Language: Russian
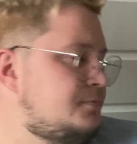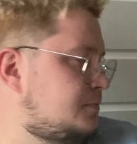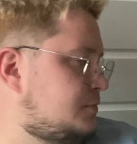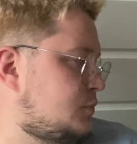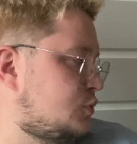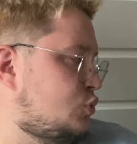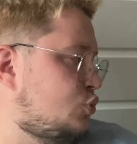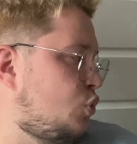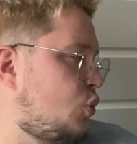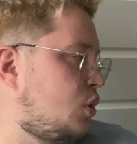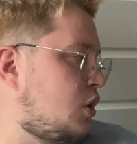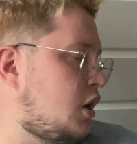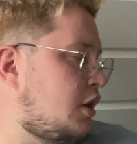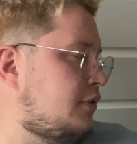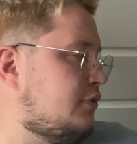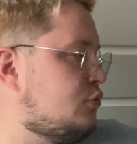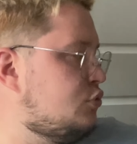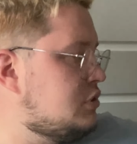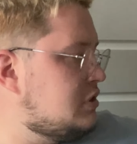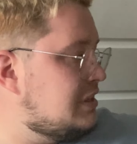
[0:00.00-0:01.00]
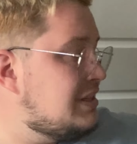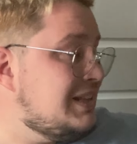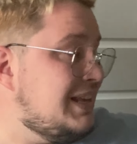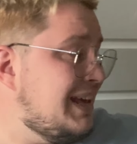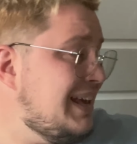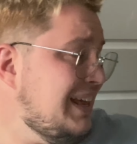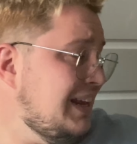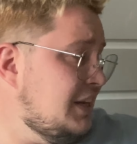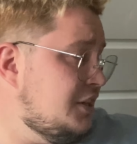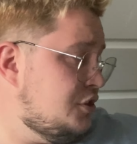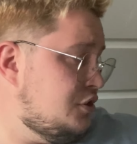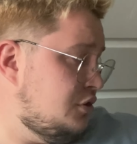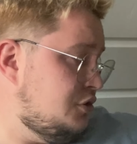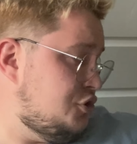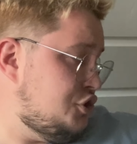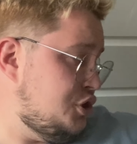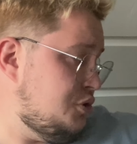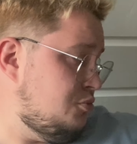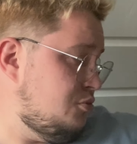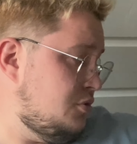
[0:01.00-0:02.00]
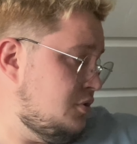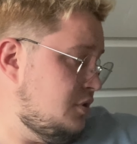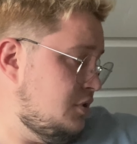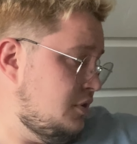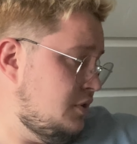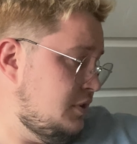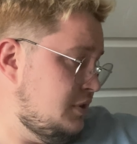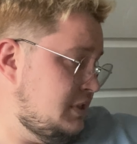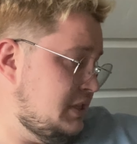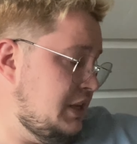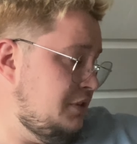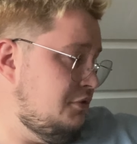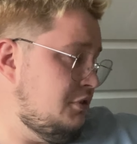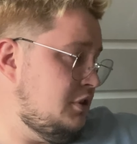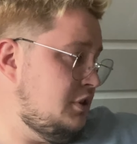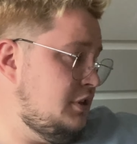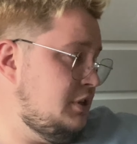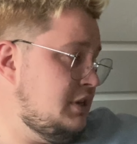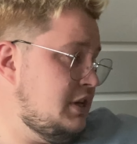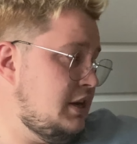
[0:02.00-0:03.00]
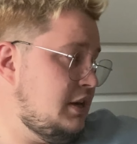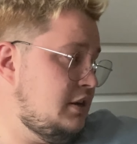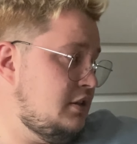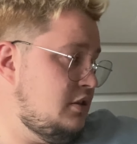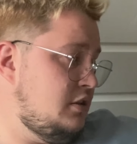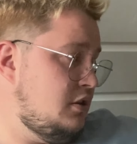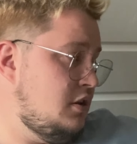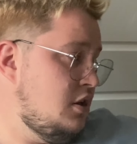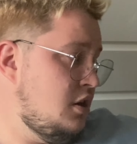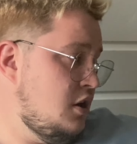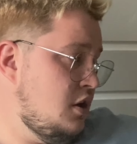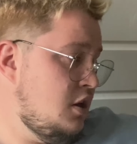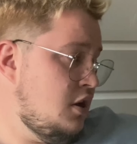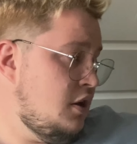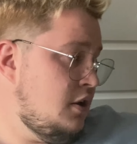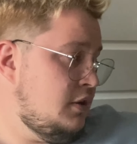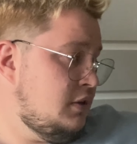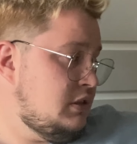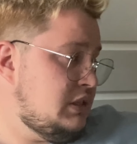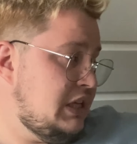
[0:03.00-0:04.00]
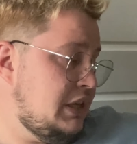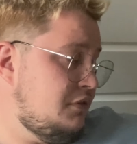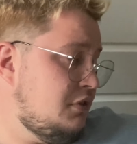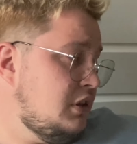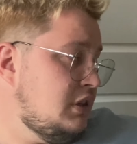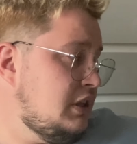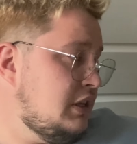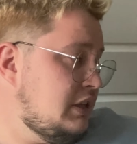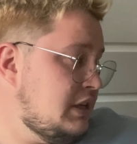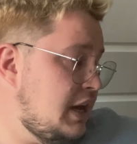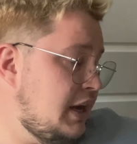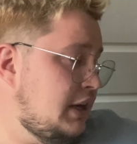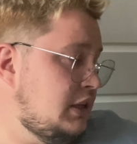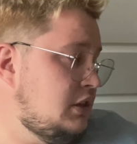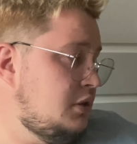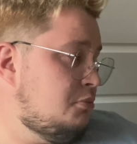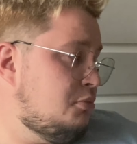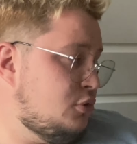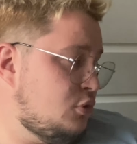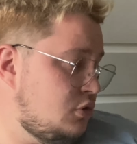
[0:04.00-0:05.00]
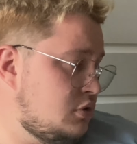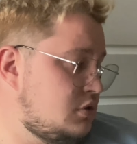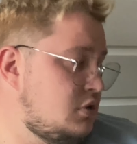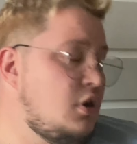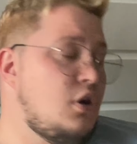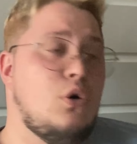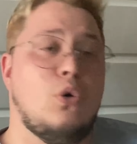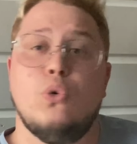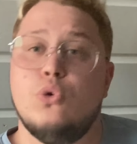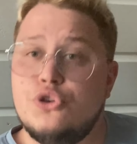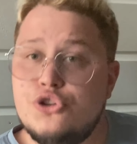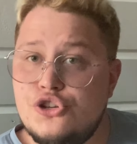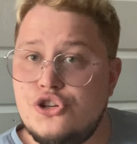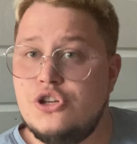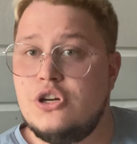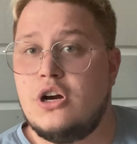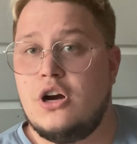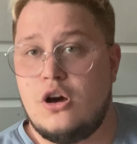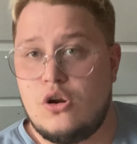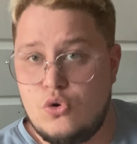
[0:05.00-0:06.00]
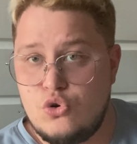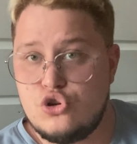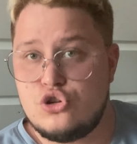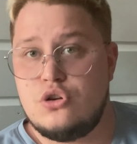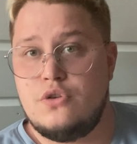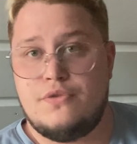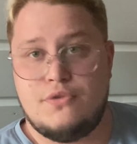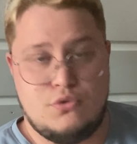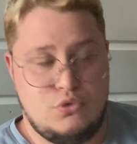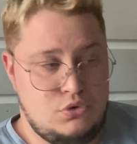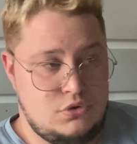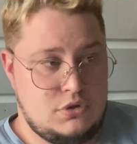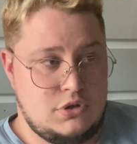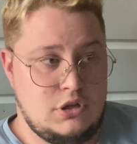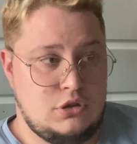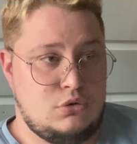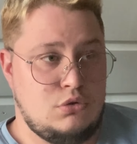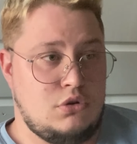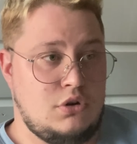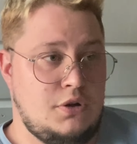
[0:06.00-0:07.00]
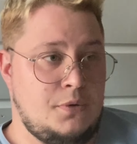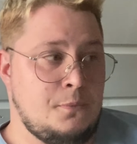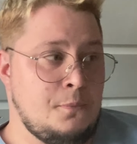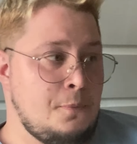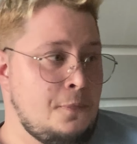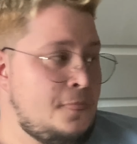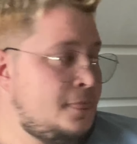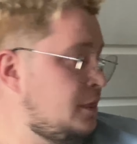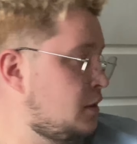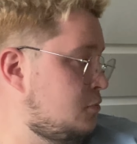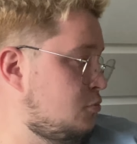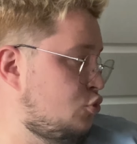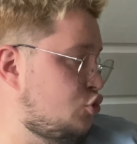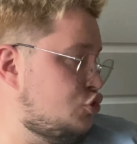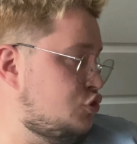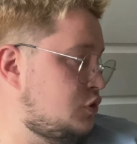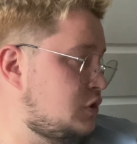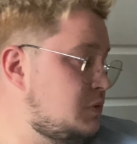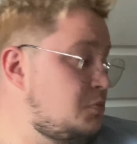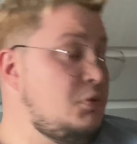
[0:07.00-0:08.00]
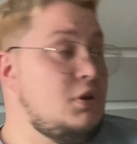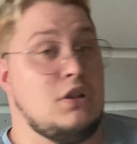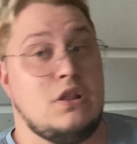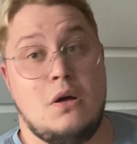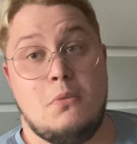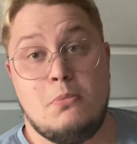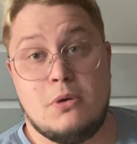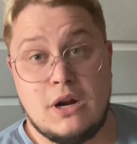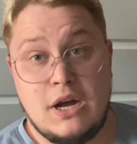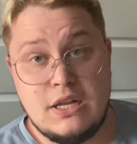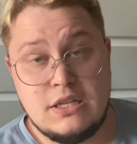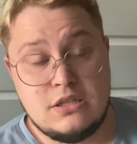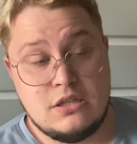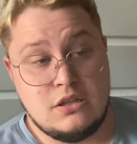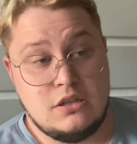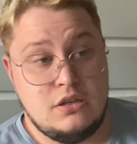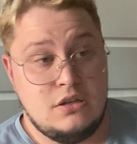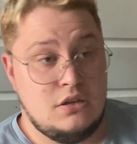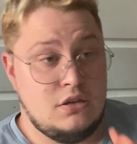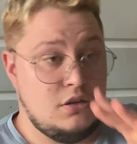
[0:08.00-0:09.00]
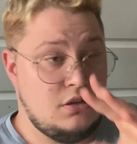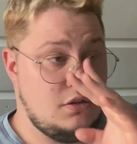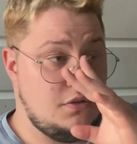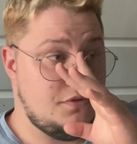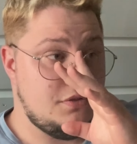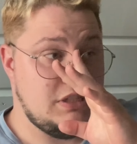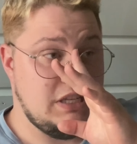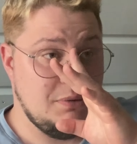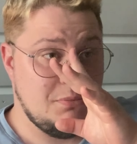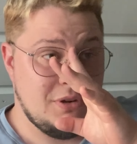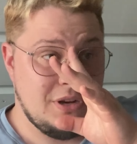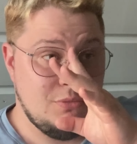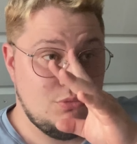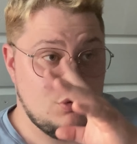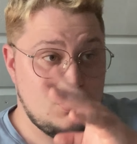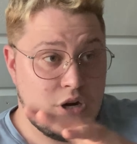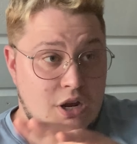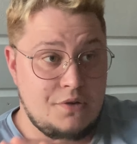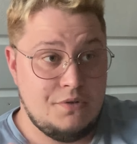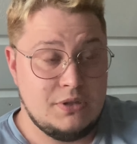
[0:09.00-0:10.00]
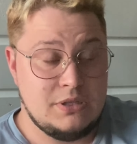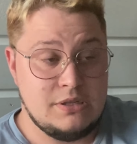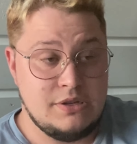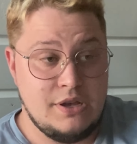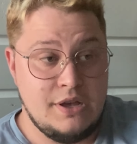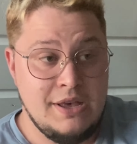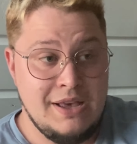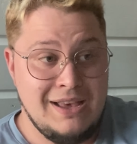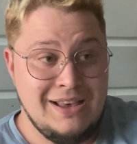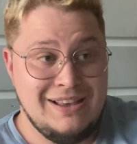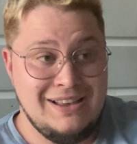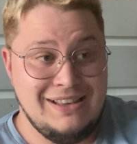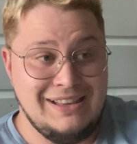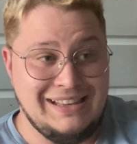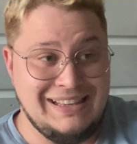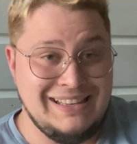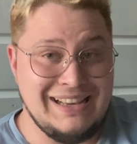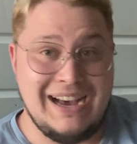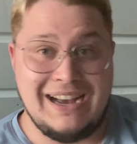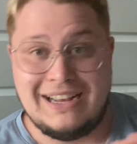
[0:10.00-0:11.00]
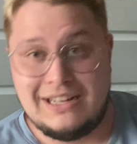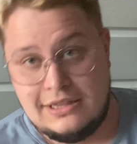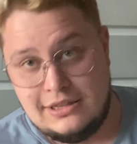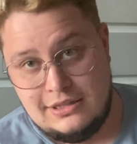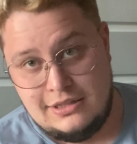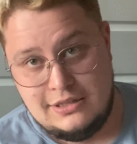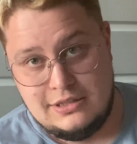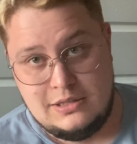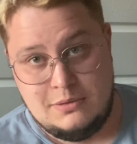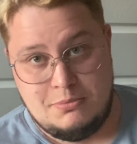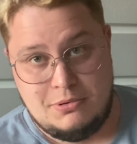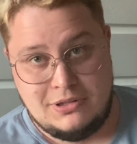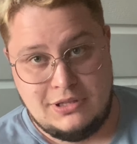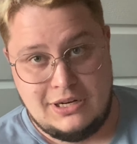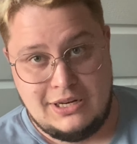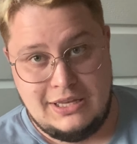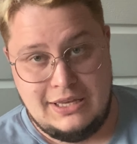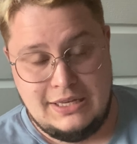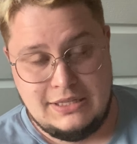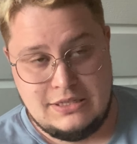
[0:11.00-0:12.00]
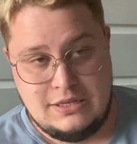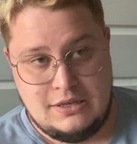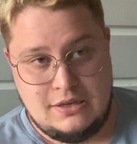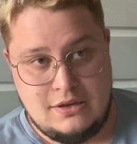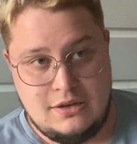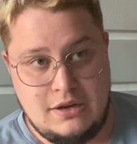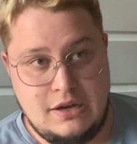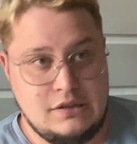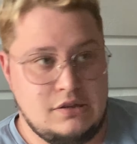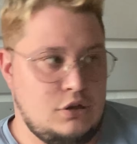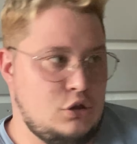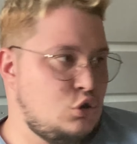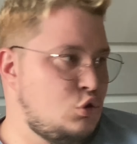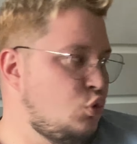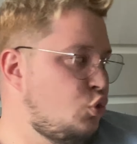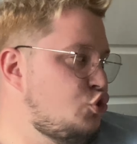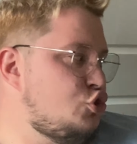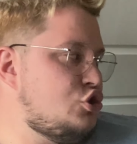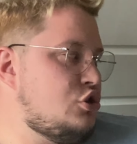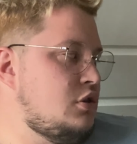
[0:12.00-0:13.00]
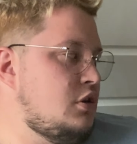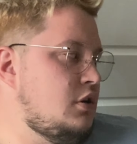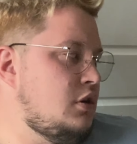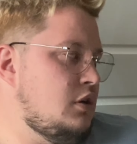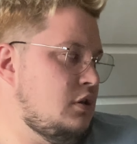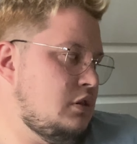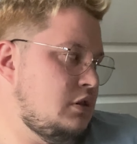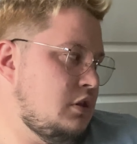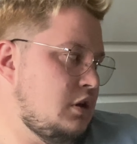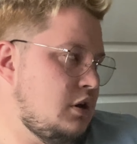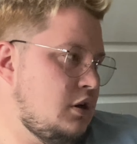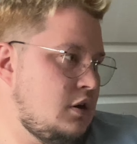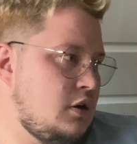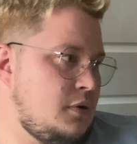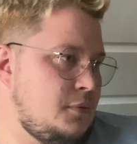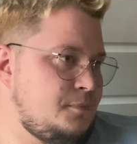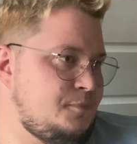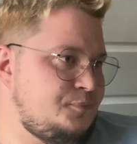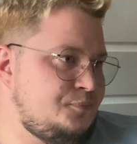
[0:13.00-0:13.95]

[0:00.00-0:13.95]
Но а вкуснее ли, чем э, северные ягоды? Северные ягоды просто очень хороший вкус, который можно смело брать. И всем, кому нравятся ягодные типа энергетики, это точно на...